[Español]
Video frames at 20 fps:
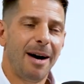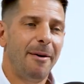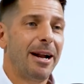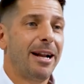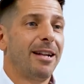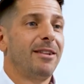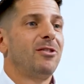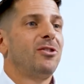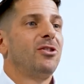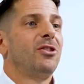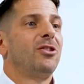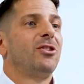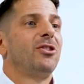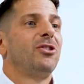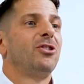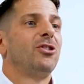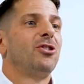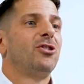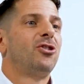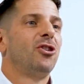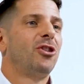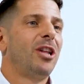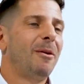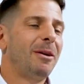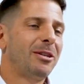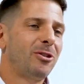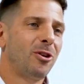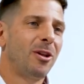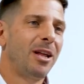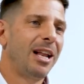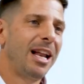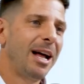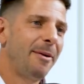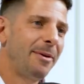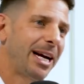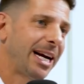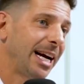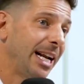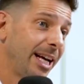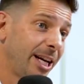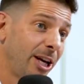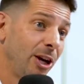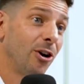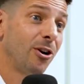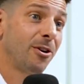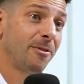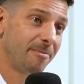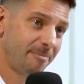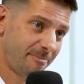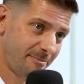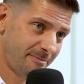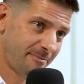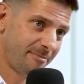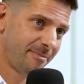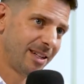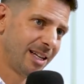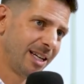A ver, yo tal vez soy de la vieja legión,